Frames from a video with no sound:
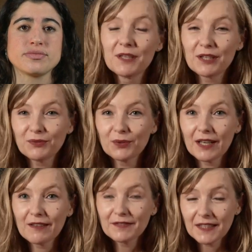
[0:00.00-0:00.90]
Bienvenue
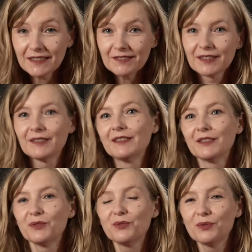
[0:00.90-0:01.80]
à la Fève.
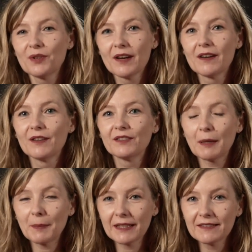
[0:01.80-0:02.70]
tu euh,
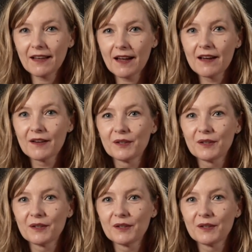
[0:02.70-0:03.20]
t'apprêtes à...